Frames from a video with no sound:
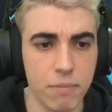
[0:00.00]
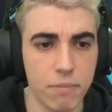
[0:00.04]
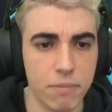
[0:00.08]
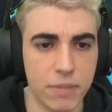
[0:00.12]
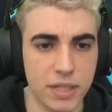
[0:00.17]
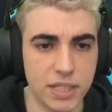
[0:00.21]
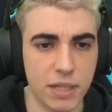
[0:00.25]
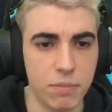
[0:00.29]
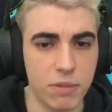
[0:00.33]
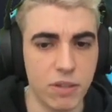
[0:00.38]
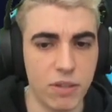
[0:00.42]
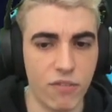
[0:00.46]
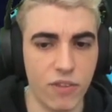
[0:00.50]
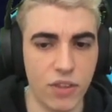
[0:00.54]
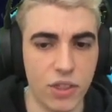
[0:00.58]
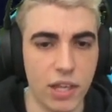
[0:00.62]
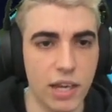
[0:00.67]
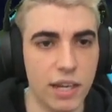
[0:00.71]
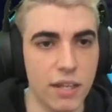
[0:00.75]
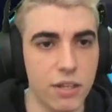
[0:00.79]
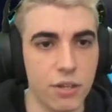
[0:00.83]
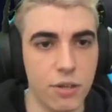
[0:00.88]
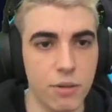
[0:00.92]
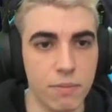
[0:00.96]
Matchup
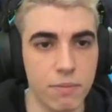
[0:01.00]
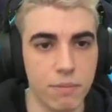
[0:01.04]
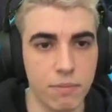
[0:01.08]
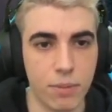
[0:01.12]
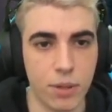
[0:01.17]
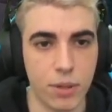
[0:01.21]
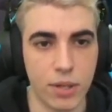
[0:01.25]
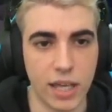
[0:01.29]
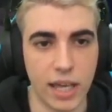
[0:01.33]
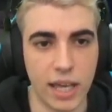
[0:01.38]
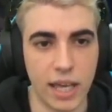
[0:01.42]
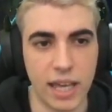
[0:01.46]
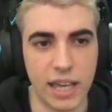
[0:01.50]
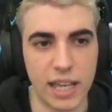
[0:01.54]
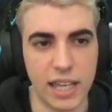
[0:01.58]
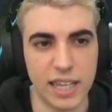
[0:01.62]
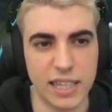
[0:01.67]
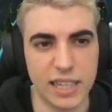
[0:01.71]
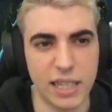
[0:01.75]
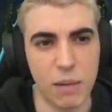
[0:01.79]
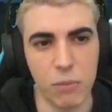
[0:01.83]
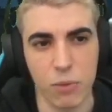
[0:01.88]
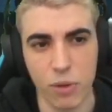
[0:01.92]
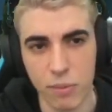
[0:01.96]
dificilillo Porque
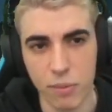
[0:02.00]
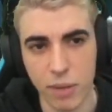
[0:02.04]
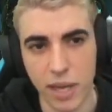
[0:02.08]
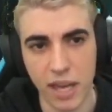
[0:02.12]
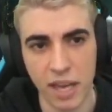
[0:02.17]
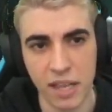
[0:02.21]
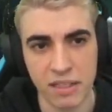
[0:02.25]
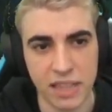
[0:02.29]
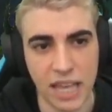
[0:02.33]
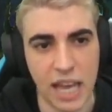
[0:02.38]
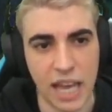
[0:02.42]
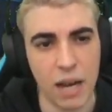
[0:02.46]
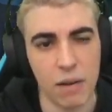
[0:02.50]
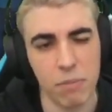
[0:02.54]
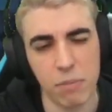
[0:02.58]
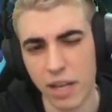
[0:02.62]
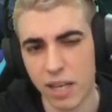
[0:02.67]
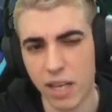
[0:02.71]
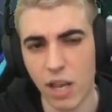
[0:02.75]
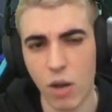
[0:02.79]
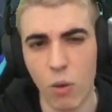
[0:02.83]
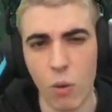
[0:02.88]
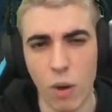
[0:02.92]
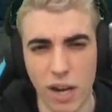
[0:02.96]
quitea muy bien, tal
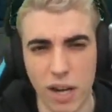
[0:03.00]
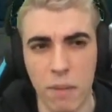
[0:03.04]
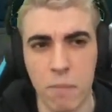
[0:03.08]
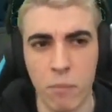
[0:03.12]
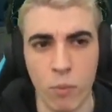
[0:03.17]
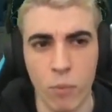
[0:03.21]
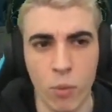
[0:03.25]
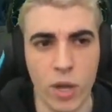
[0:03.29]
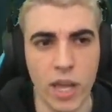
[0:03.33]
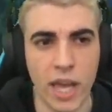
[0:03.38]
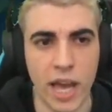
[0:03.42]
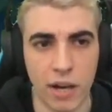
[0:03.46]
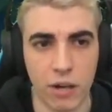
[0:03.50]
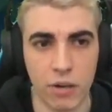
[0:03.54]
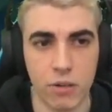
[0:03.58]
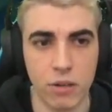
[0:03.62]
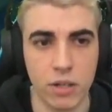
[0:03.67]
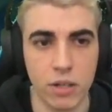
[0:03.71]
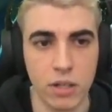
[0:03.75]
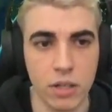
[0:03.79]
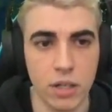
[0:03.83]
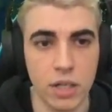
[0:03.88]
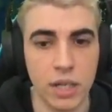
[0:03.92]
Hay que jugarle muy agro